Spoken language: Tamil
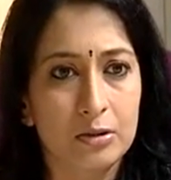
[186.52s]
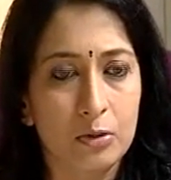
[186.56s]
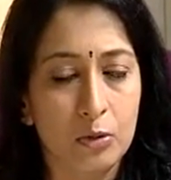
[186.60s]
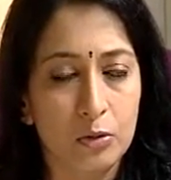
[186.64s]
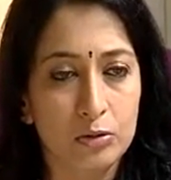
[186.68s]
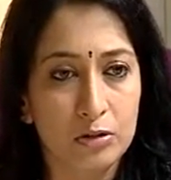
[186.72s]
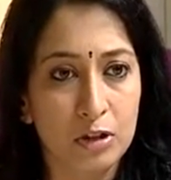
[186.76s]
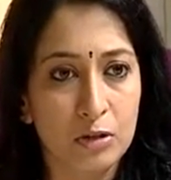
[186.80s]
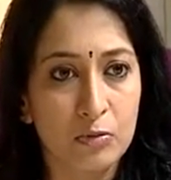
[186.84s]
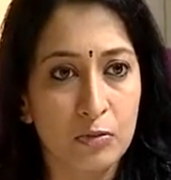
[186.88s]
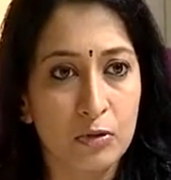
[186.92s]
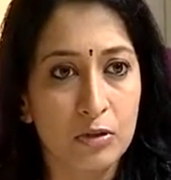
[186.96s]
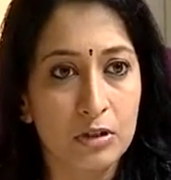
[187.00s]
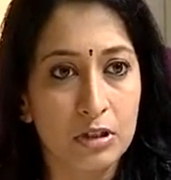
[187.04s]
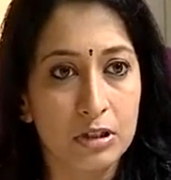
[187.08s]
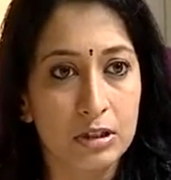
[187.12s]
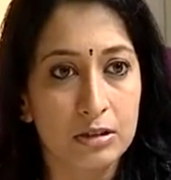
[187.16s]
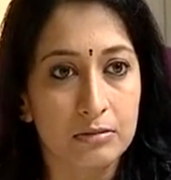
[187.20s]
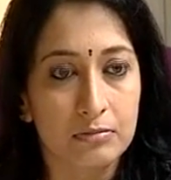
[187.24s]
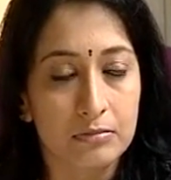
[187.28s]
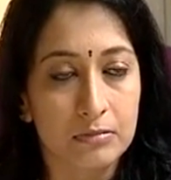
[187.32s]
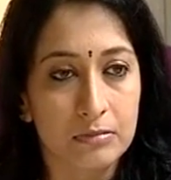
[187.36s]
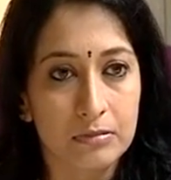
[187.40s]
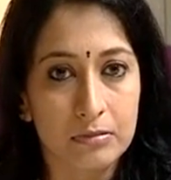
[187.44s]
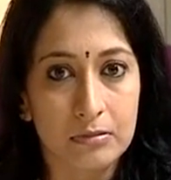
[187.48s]
நான்
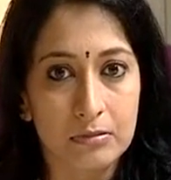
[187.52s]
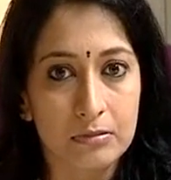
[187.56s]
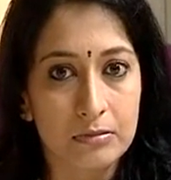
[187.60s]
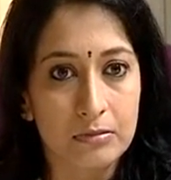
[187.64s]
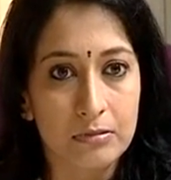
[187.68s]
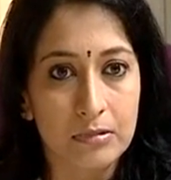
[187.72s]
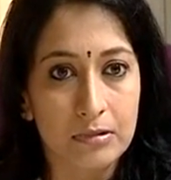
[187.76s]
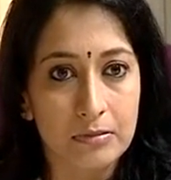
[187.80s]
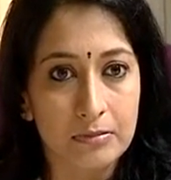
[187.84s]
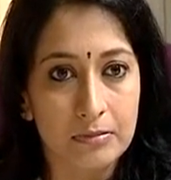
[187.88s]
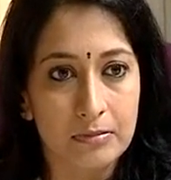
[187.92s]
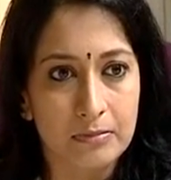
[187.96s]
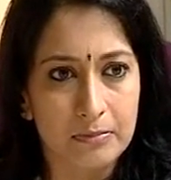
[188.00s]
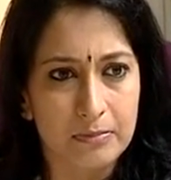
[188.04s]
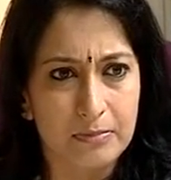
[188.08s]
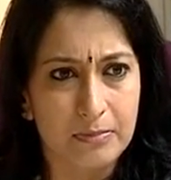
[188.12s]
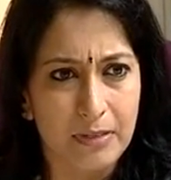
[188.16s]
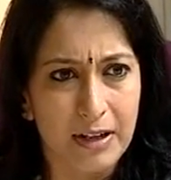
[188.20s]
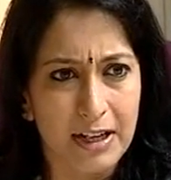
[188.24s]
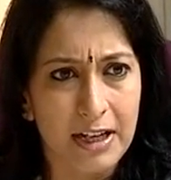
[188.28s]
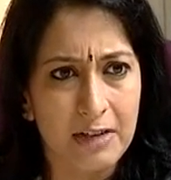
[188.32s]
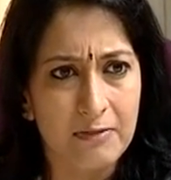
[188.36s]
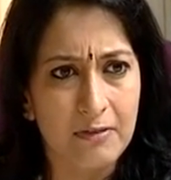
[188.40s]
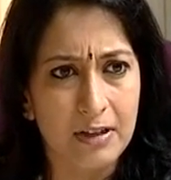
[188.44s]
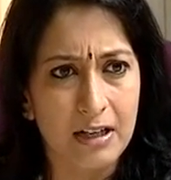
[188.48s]
தோத்துருவேணும்னு
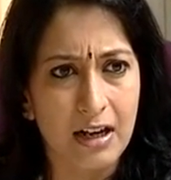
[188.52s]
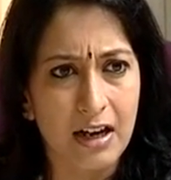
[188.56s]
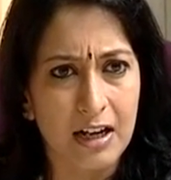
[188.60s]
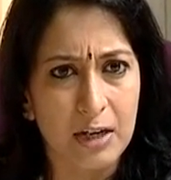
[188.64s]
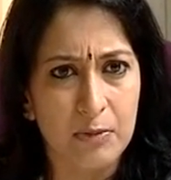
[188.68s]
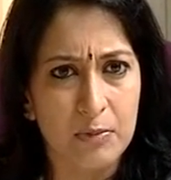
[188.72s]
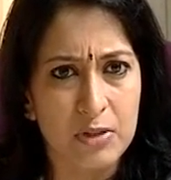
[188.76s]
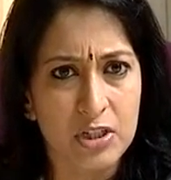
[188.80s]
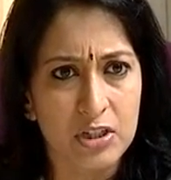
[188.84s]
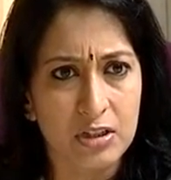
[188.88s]
பயம் வர